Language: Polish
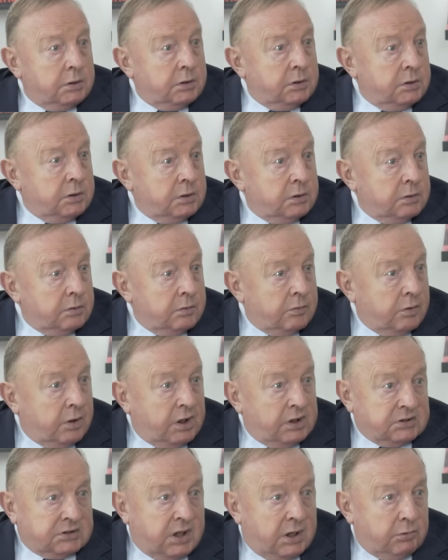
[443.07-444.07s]
I
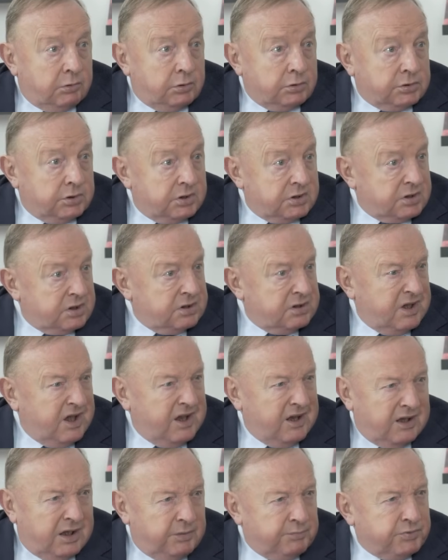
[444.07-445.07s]
okazało się, że
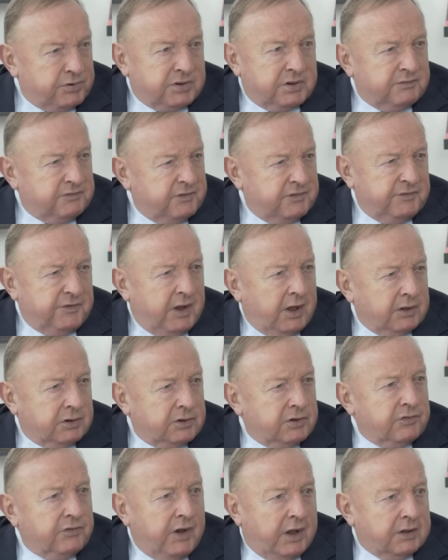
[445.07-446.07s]
najlepszy wywiad
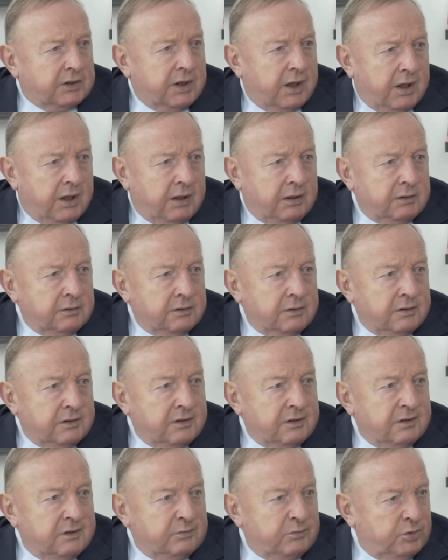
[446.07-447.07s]
świata,
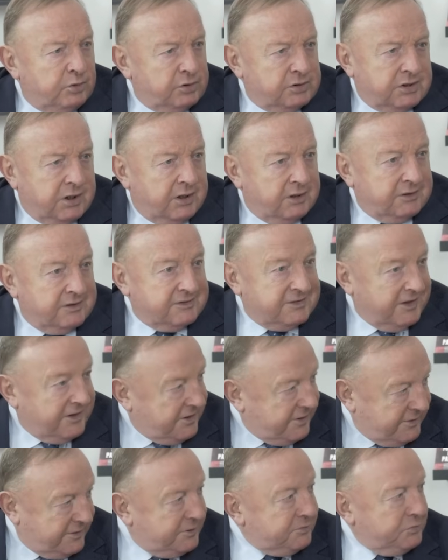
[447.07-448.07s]
Mossad, za
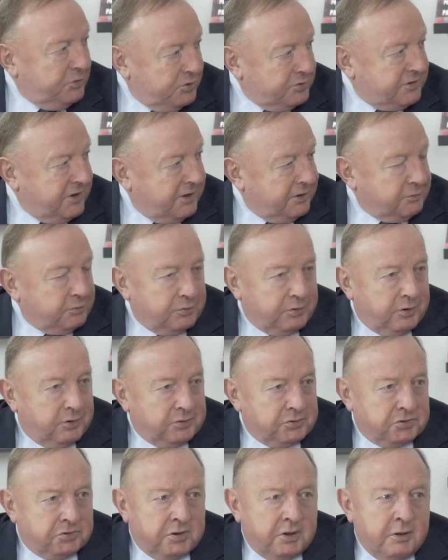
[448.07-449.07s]
jaki Mossad tu
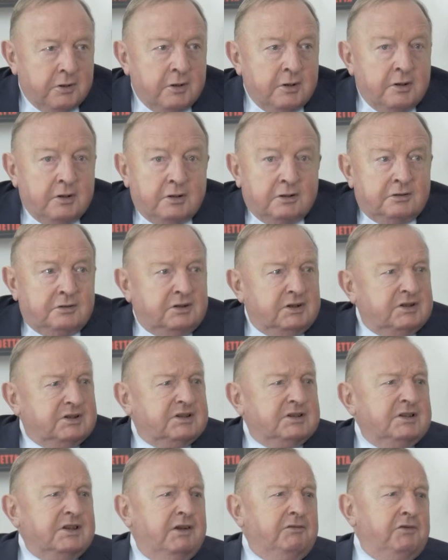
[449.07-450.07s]
chodzi,
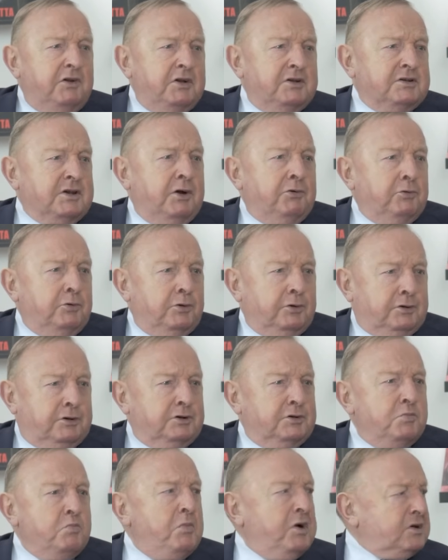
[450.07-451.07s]
nic nie wiedział o
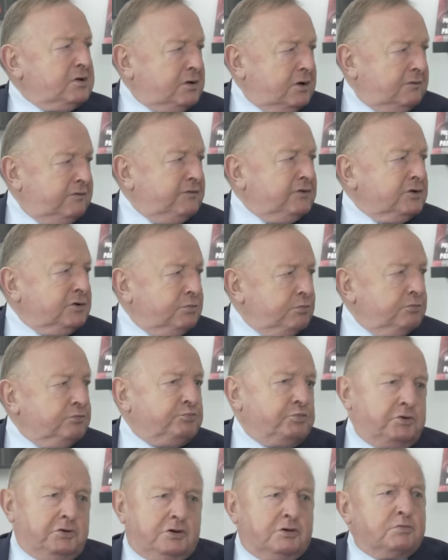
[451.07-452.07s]
tych masowych,
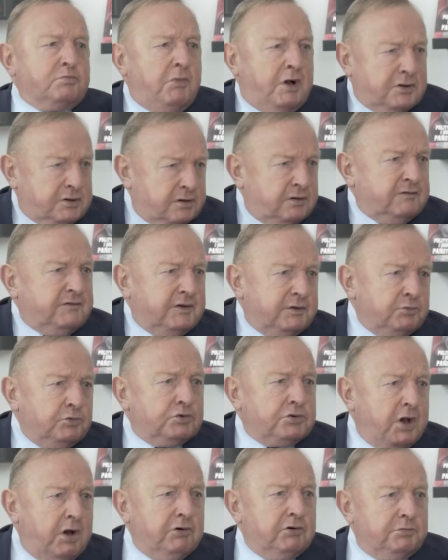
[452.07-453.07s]
przecież masowe
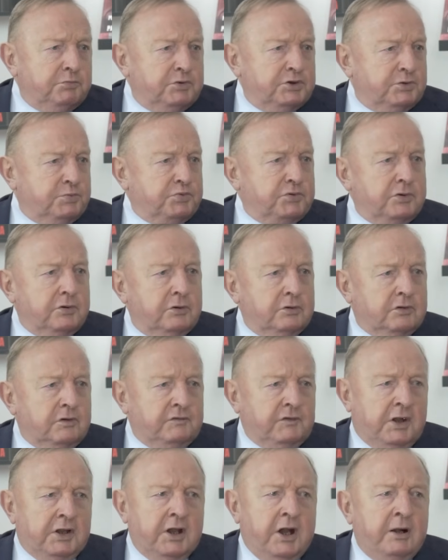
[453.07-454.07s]
musiały być
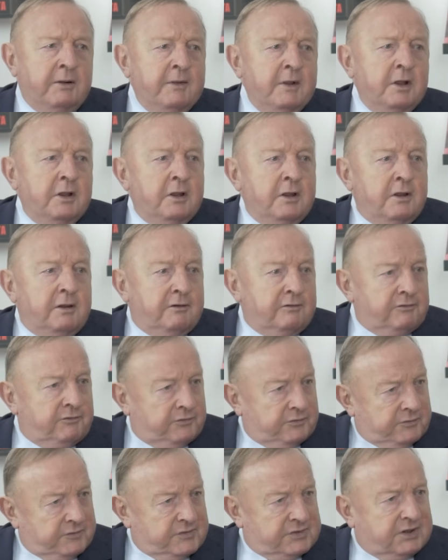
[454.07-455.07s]
przygotowania w,
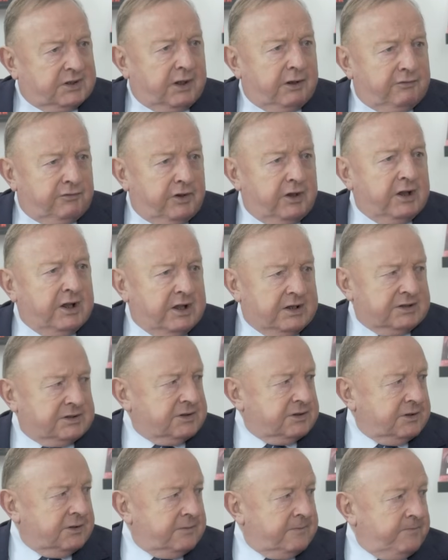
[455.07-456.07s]
w strefie
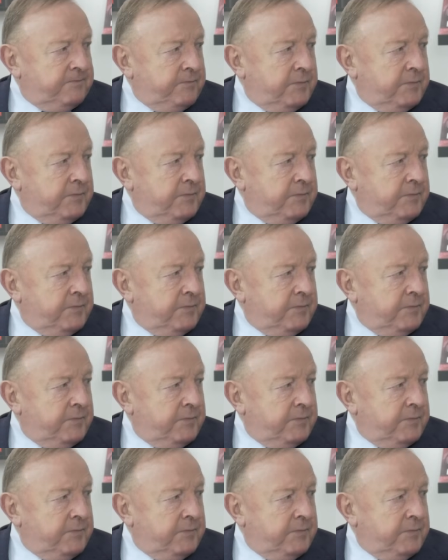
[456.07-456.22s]
gazy.